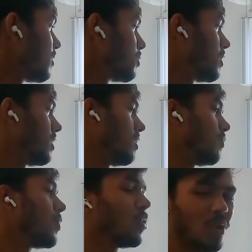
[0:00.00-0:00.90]
क्योंकि
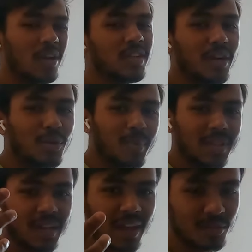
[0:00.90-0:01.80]
थोड़ा शेड्यूल
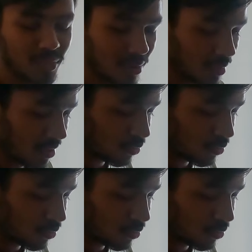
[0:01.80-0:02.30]
पता नहीं आज मेरा मेरा